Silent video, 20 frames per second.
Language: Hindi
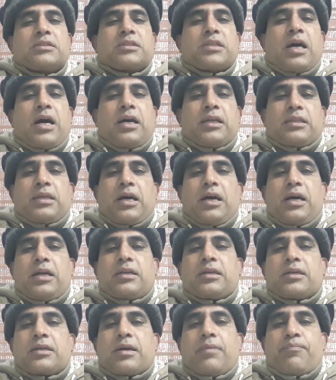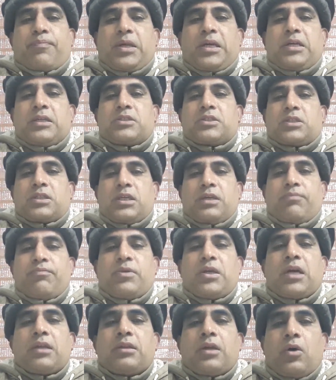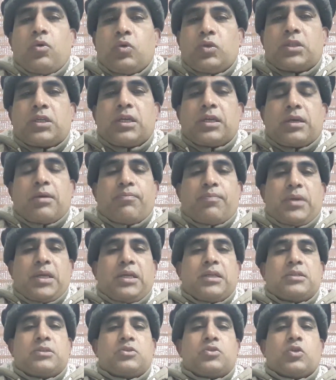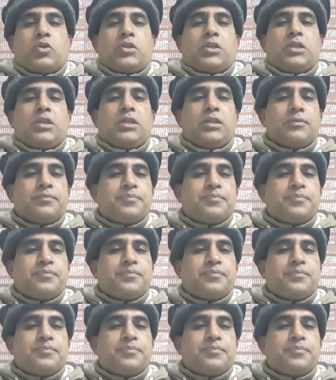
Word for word: सात आठ कंप्लेंट्स थी मियाँ दाऊद की कंप्लेंट जो थी